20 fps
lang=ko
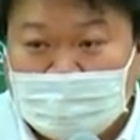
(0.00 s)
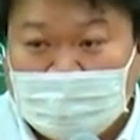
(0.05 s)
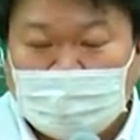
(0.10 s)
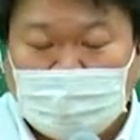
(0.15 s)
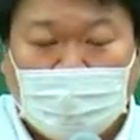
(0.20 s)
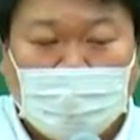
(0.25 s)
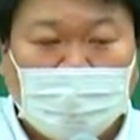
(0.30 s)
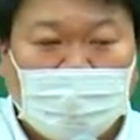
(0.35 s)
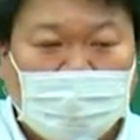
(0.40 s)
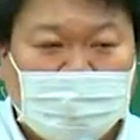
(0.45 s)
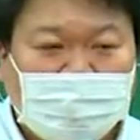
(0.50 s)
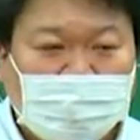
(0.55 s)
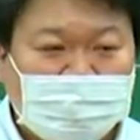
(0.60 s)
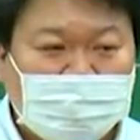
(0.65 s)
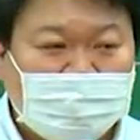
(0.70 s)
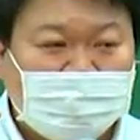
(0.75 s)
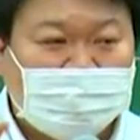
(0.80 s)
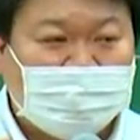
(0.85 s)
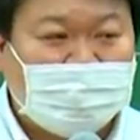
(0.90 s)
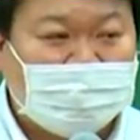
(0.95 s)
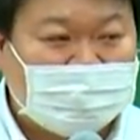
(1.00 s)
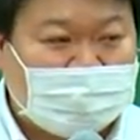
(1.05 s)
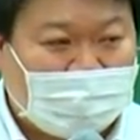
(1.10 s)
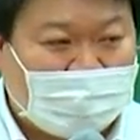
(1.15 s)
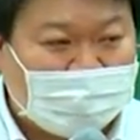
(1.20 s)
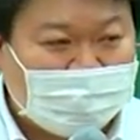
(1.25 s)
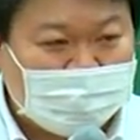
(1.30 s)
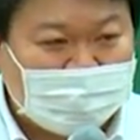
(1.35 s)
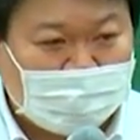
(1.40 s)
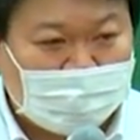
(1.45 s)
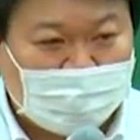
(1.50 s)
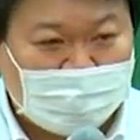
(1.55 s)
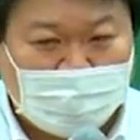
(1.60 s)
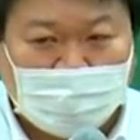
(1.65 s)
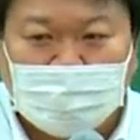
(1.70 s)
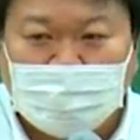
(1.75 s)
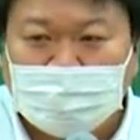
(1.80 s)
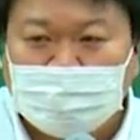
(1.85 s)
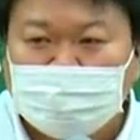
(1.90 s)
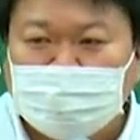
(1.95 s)
공모 펀드는 그래서 아름다워.
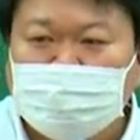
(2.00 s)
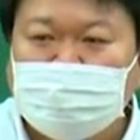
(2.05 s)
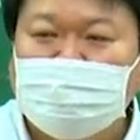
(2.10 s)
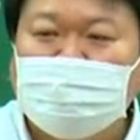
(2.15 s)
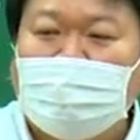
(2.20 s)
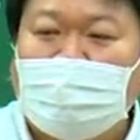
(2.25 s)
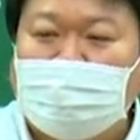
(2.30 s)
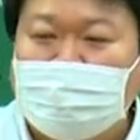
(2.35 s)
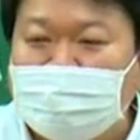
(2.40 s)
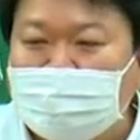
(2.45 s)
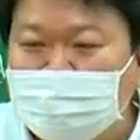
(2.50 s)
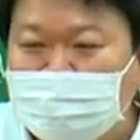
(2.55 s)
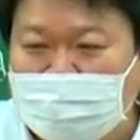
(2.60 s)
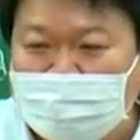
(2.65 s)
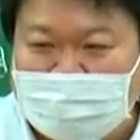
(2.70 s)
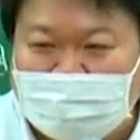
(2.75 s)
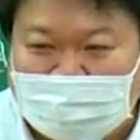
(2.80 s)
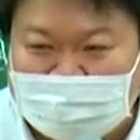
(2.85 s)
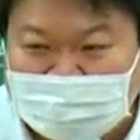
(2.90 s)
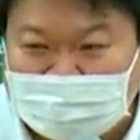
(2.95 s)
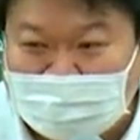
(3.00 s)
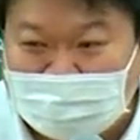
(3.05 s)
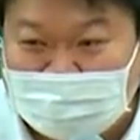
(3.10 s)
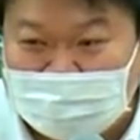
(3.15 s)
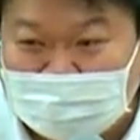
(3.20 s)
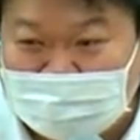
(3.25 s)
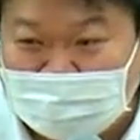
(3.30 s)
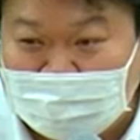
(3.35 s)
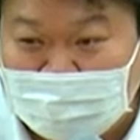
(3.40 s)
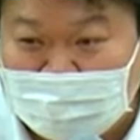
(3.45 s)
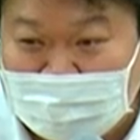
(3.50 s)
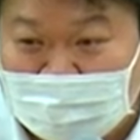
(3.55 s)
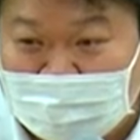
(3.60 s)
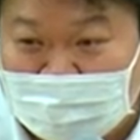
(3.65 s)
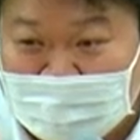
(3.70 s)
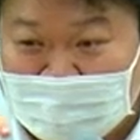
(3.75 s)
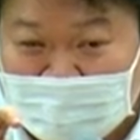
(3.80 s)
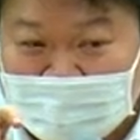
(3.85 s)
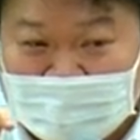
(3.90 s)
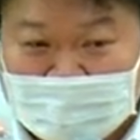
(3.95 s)
공모는 수백만 명이 같이 하기 때문에
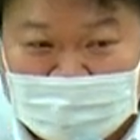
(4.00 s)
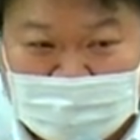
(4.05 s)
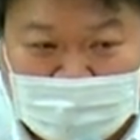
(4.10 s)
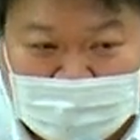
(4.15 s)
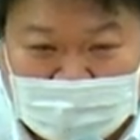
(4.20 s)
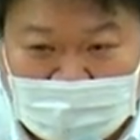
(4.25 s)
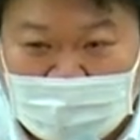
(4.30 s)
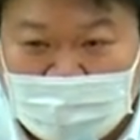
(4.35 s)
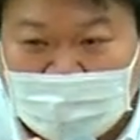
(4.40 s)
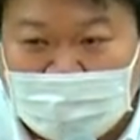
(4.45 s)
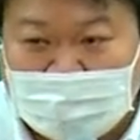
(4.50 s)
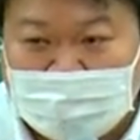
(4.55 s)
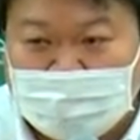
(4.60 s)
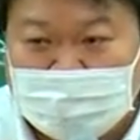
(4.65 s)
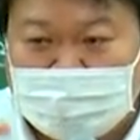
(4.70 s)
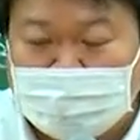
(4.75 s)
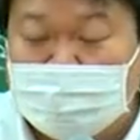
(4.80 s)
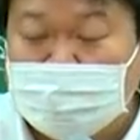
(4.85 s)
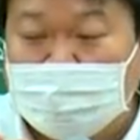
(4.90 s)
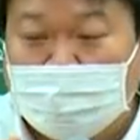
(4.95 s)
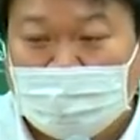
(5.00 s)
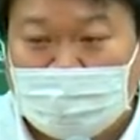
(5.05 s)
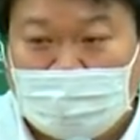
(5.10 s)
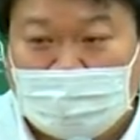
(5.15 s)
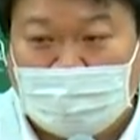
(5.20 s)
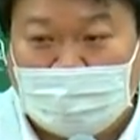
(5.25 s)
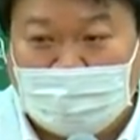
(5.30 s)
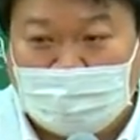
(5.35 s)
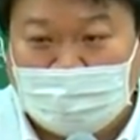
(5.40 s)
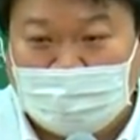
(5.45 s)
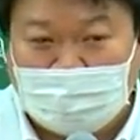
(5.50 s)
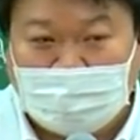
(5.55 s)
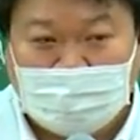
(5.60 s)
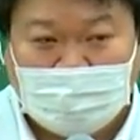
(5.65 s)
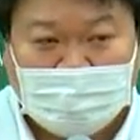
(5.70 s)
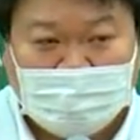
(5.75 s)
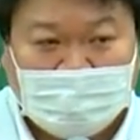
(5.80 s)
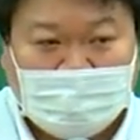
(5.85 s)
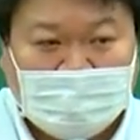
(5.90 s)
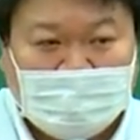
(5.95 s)
그걸 떼어가도 누구도 뭐라고 안 그래.
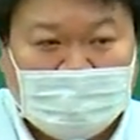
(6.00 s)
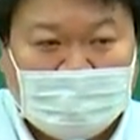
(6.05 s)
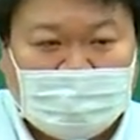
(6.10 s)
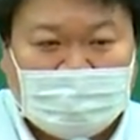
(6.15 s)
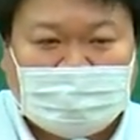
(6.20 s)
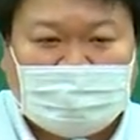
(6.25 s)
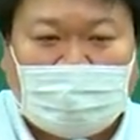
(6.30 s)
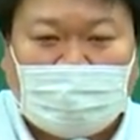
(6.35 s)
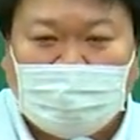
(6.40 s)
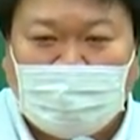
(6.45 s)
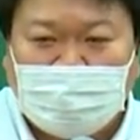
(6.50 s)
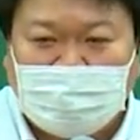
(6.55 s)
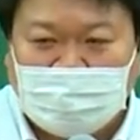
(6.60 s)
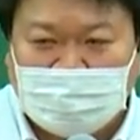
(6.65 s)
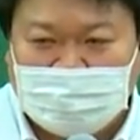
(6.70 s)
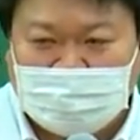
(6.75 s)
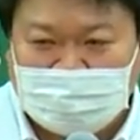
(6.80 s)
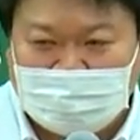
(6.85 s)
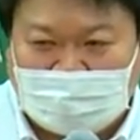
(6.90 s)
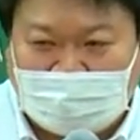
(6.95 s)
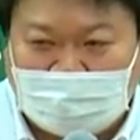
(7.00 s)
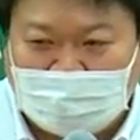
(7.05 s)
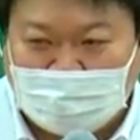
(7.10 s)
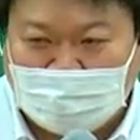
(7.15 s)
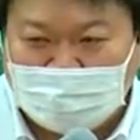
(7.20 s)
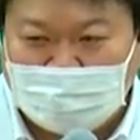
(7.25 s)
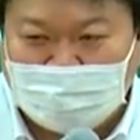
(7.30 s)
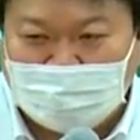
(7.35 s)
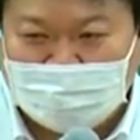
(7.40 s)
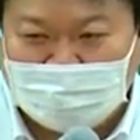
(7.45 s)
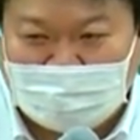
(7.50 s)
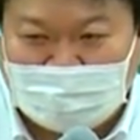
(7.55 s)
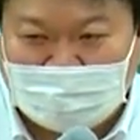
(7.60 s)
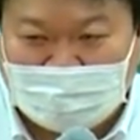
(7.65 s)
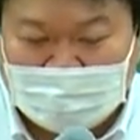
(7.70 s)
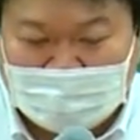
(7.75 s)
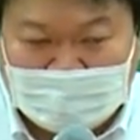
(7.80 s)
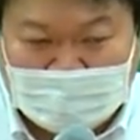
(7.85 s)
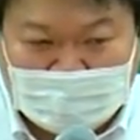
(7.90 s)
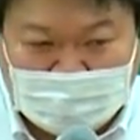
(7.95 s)
근데 사모펀드는 되게 어려운 게
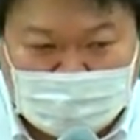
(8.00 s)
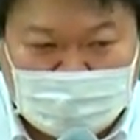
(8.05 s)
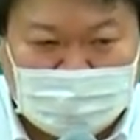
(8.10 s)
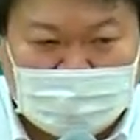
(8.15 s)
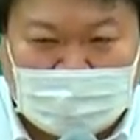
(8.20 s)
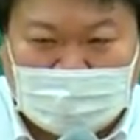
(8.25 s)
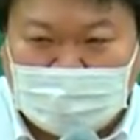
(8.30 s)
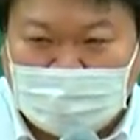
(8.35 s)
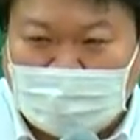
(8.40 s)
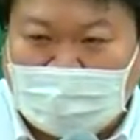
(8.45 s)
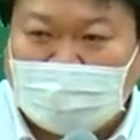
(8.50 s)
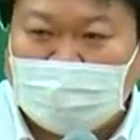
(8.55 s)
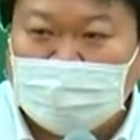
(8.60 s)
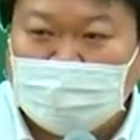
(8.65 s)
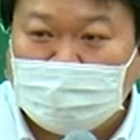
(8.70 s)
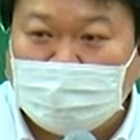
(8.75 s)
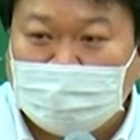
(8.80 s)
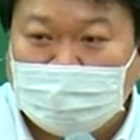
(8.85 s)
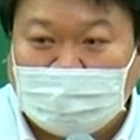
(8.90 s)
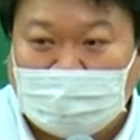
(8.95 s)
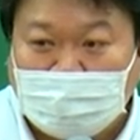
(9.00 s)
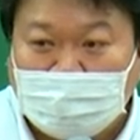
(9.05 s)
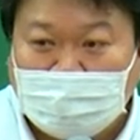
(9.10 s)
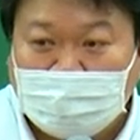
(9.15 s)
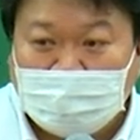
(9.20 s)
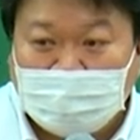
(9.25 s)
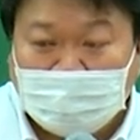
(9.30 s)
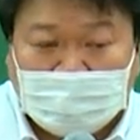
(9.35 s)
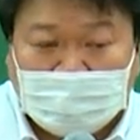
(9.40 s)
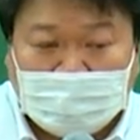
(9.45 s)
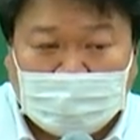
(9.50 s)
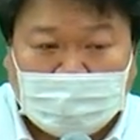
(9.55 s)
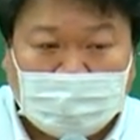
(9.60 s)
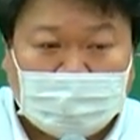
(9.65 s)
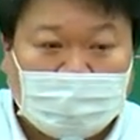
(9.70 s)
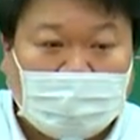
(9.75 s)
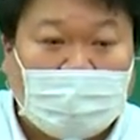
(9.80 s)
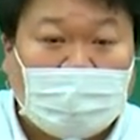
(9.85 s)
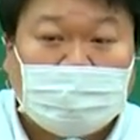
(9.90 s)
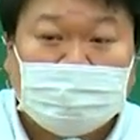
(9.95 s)
투자한 놈이 한두 놈이야. 야,
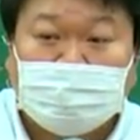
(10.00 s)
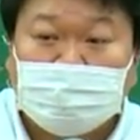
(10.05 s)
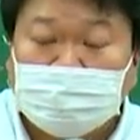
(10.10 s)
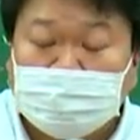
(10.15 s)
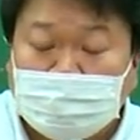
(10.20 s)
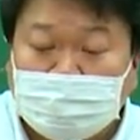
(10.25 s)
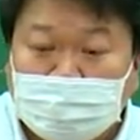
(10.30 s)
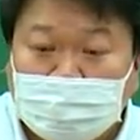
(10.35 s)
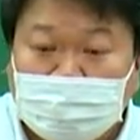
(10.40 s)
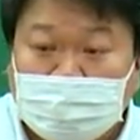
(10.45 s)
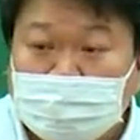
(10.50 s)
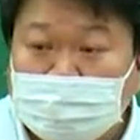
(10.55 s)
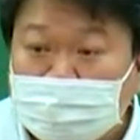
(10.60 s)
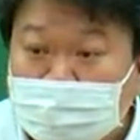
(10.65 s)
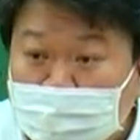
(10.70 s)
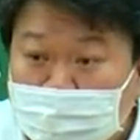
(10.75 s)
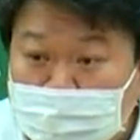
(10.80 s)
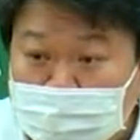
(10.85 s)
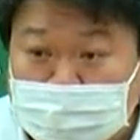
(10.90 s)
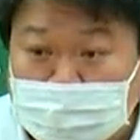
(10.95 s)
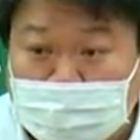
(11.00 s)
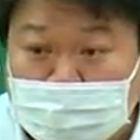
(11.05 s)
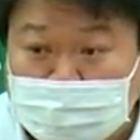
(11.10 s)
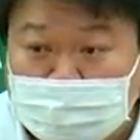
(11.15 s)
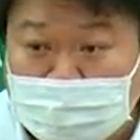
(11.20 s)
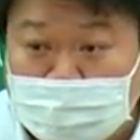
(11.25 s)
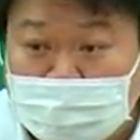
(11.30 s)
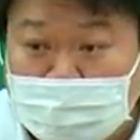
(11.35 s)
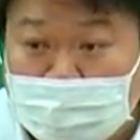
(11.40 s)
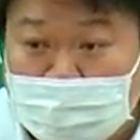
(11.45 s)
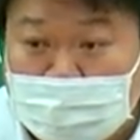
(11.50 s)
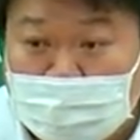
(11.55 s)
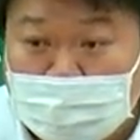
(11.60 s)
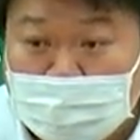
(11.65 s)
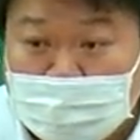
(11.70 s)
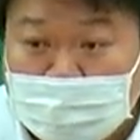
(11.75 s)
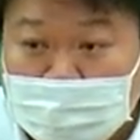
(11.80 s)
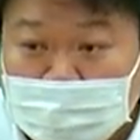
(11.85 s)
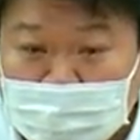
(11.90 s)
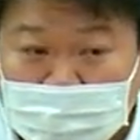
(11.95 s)
나 손실 봤는데 네가 먼저 가지고 가냐?
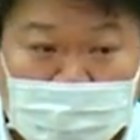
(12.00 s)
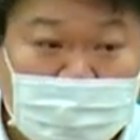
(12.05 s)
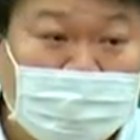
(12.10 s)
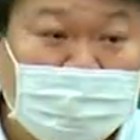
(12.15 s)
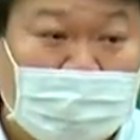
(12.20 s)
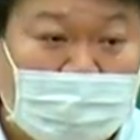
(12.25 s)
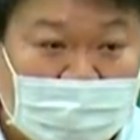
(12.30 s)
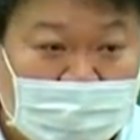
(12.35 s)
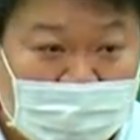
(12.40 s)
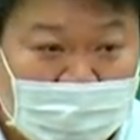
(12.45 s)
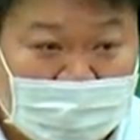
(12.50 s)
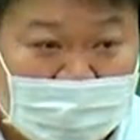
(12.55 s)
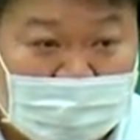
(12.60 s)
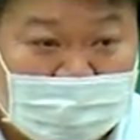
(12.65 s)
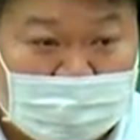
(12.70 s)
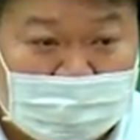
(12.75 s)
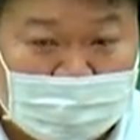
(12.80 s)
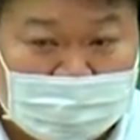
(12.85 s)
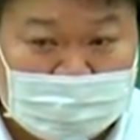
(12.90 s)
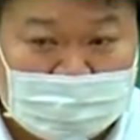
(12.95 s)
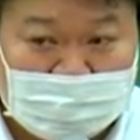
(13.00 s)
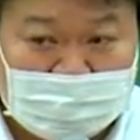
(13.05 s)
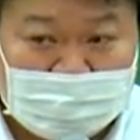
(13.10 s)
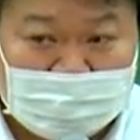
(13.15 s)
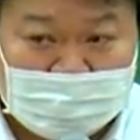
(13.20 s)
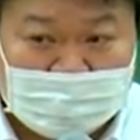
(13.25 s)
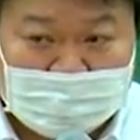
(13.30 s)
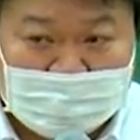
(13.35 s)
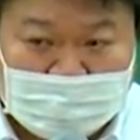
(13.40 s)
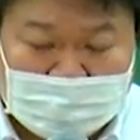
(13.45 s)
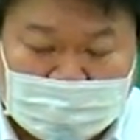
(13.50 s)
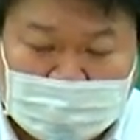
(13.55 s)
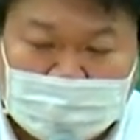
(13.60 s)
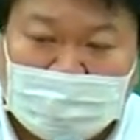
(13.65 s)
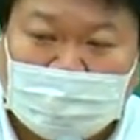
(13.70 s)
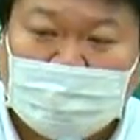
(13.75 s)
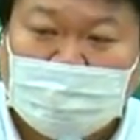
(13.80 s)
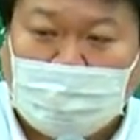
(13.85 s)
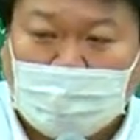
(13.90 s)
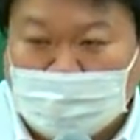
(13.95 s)
이런 얘기가 있는 거지.
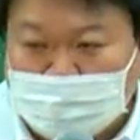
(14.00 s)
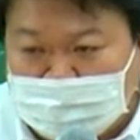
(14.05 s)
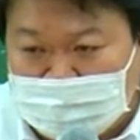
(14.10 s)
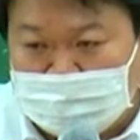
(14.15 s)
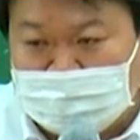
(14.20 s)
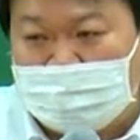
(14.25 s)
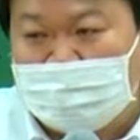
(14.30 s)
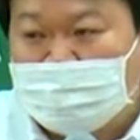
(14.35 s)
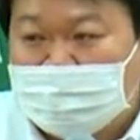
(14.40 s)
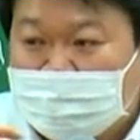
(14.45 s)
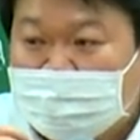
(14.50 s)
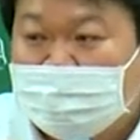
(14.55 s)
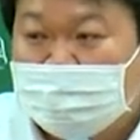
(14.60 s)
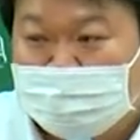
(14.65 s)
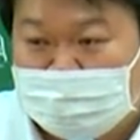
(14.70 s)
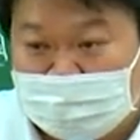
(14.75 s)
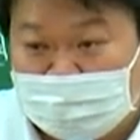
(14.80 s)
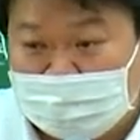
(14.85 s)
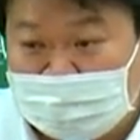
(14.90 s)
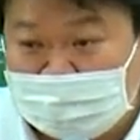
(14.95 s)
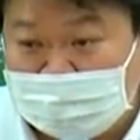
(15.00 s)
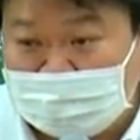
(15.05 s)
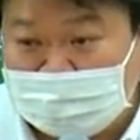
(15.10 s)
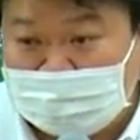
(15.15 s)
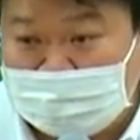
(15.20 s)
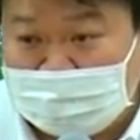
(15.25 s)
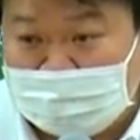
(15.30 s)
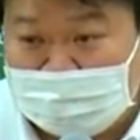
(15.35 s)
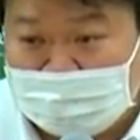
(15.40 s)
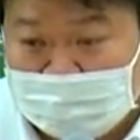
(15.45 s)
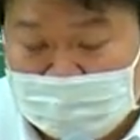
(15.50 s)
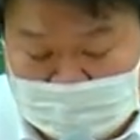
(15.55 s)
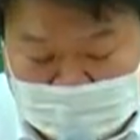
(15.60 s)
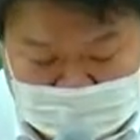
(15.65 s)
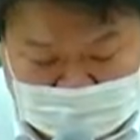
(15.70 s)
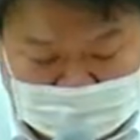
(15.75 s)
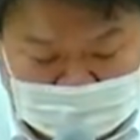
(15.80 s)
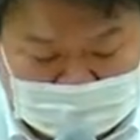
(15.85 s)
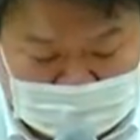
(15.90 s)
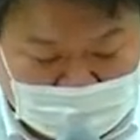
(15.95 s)
그래도 법률상 그들이 우선이야, 실제.
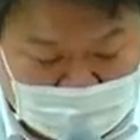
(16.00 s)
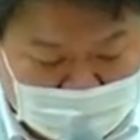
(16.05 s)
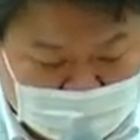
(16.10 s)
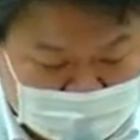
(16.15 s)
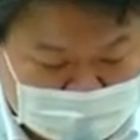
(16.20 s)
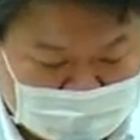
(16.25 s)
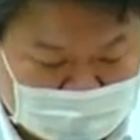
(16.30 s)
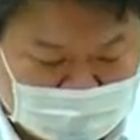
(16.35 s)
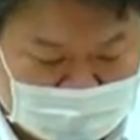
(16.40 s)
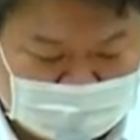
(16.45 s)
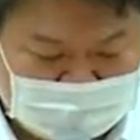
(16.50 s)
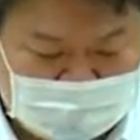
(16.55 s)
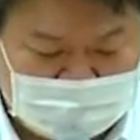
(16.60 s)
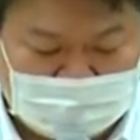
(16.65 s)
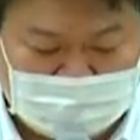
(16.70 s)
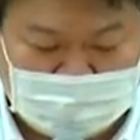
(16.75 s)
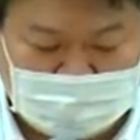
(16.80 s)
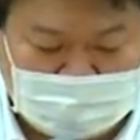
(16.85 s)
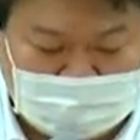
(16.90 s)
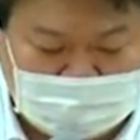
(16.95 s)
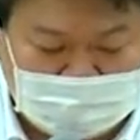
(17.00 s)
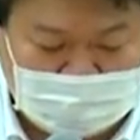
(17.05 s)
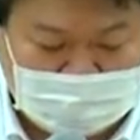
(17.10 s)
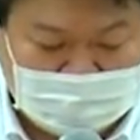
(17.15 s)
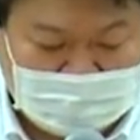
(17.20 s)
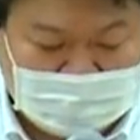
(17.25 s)
그러니까 제일 먼저 가져가는 거야.